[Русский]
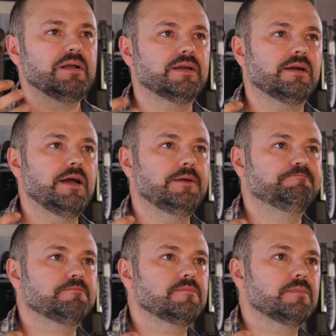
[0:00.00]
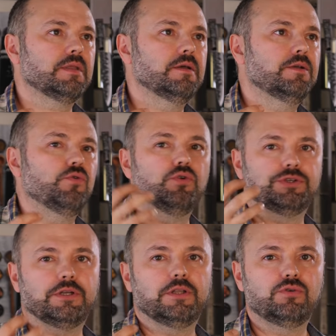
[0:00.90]
Такая
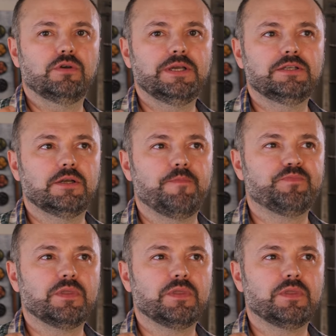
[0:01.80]
острое такое мясо,